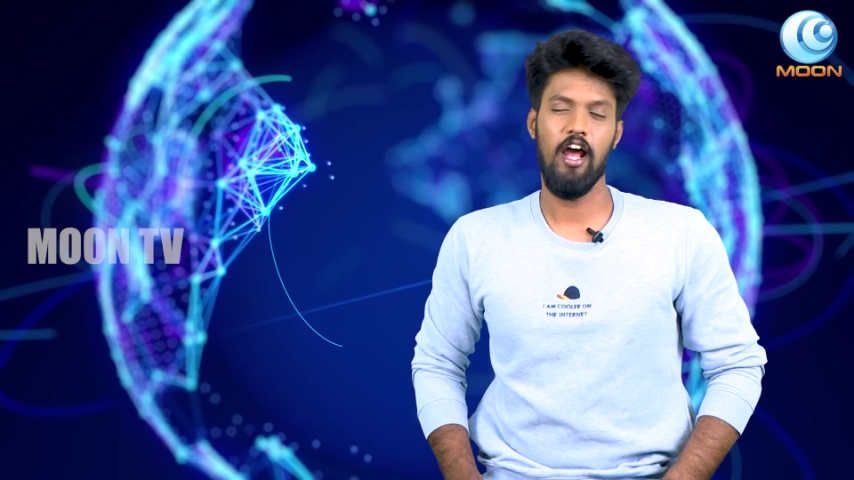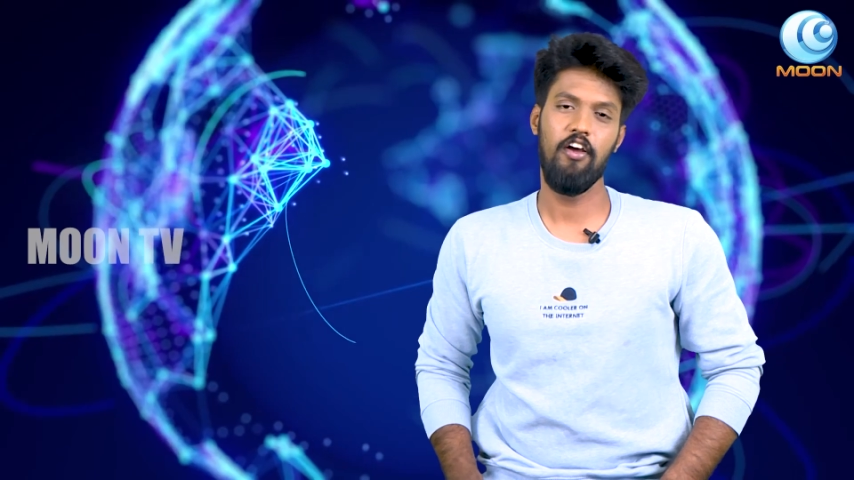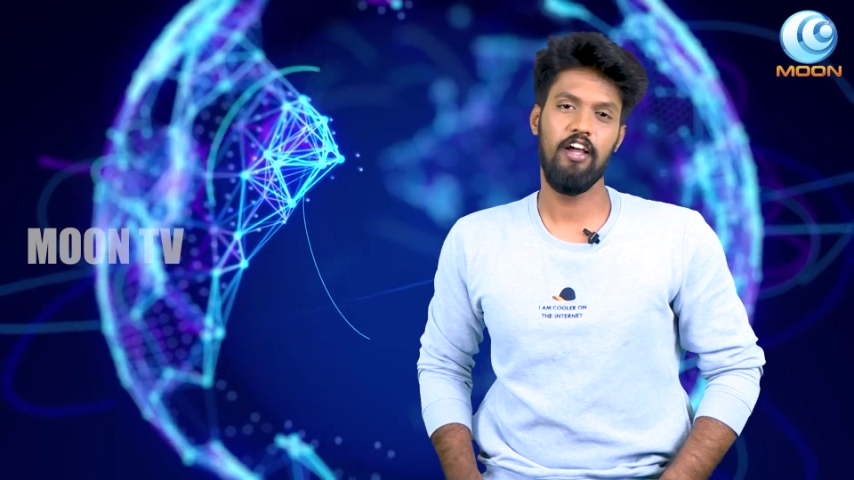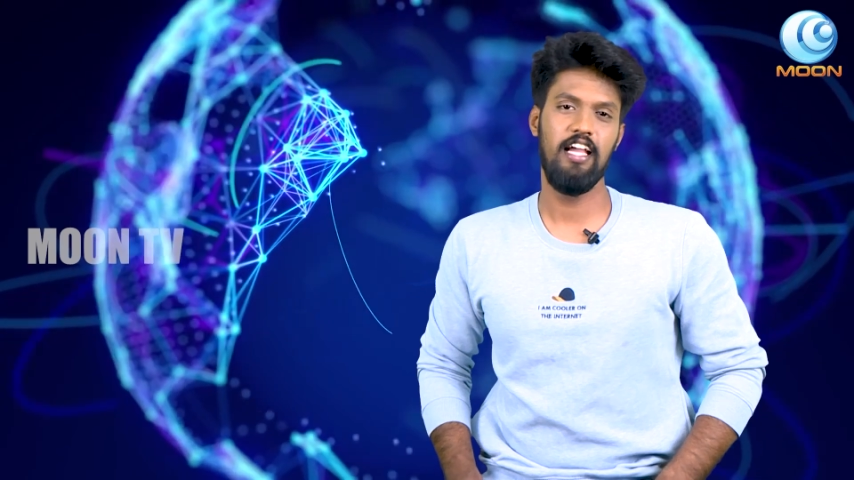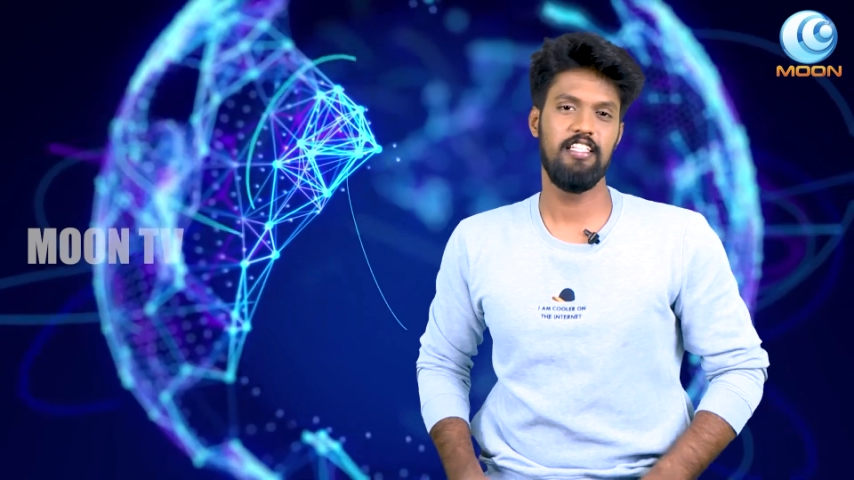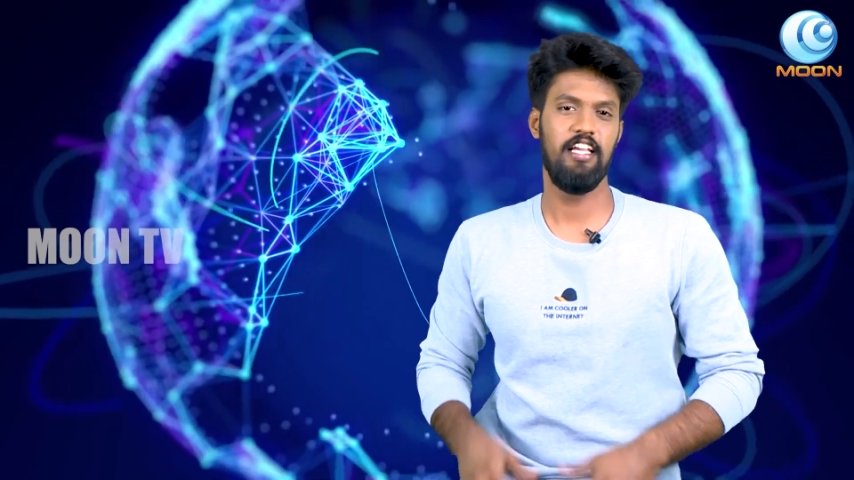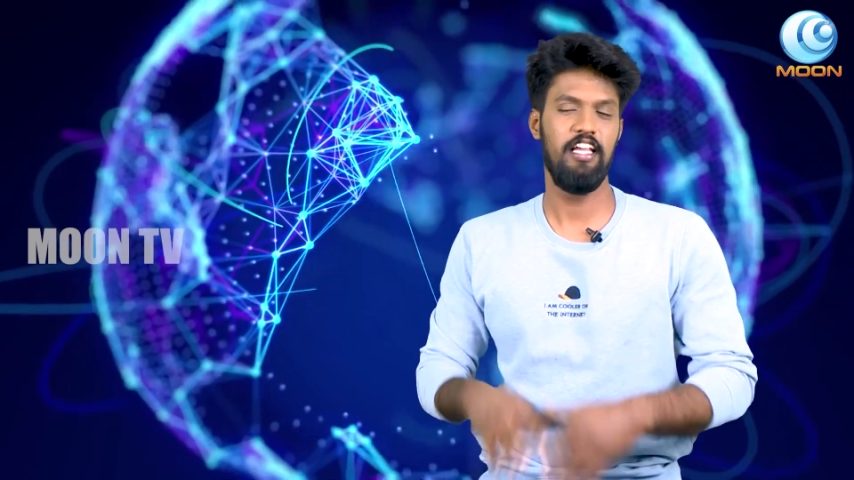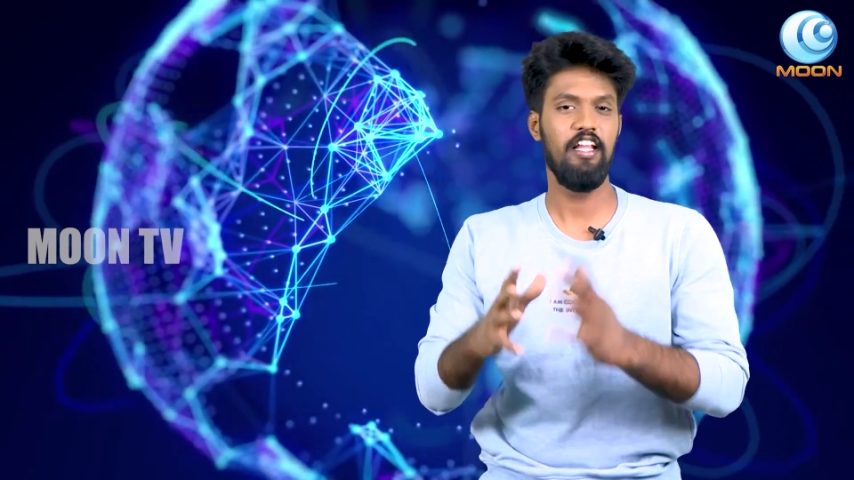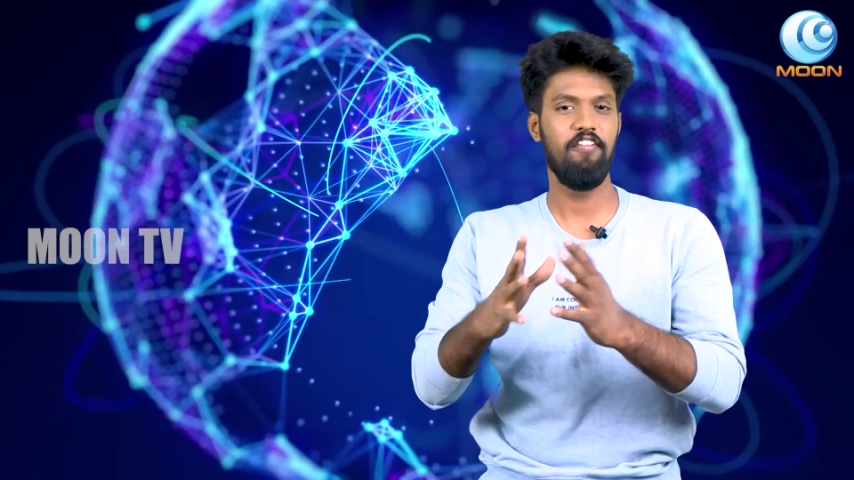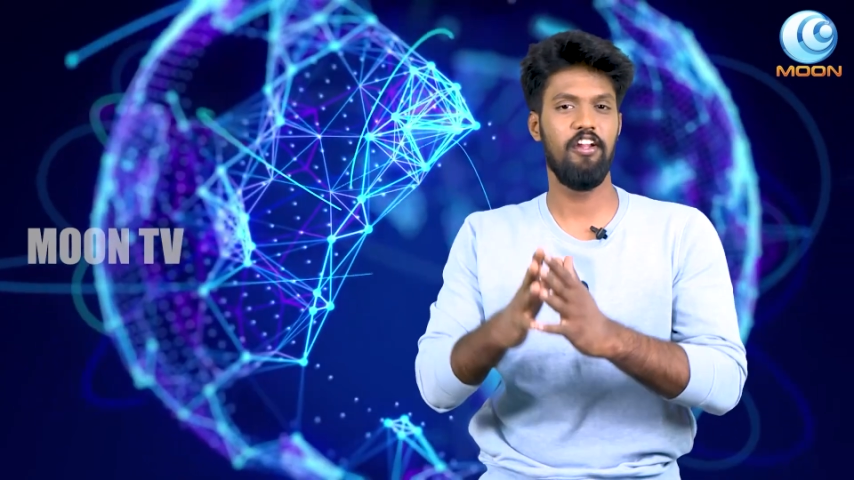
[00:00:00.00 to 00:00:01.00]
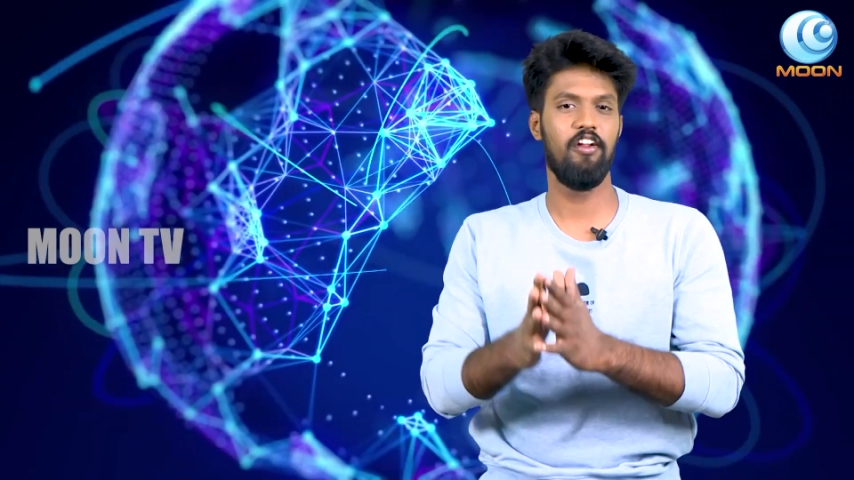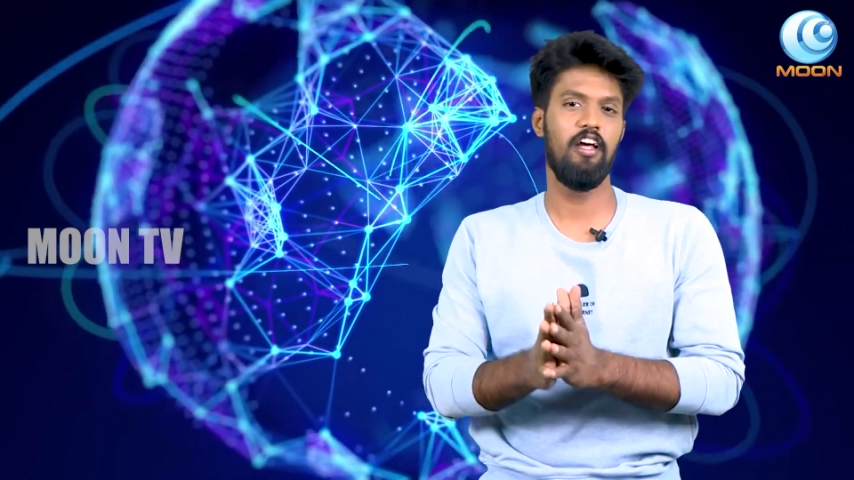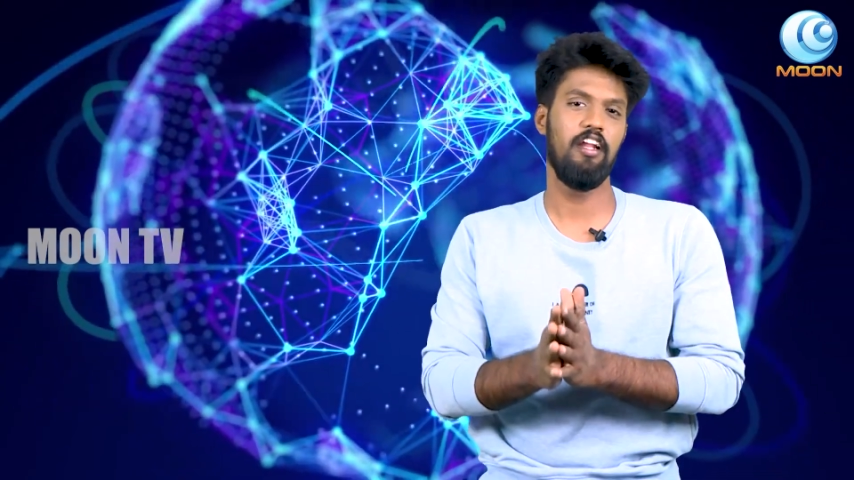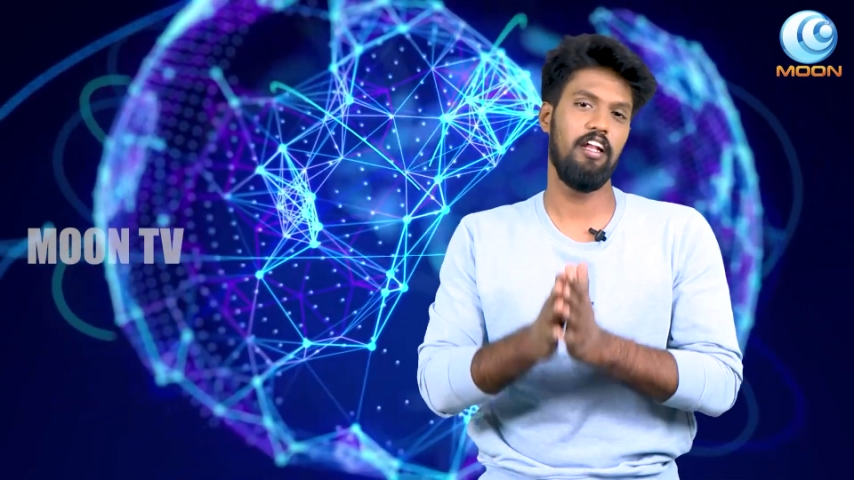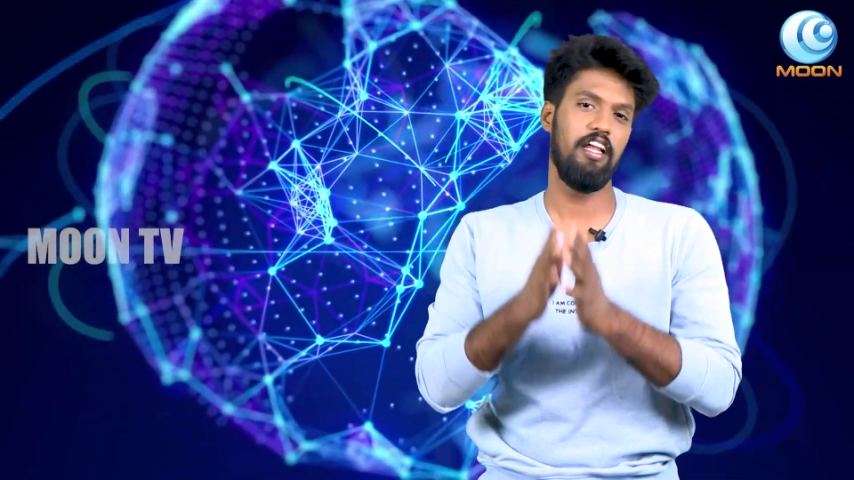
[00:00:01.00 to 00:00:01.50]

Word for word: ஹலோ கைஸ் இந்த வீடியோவில் ரெண்டு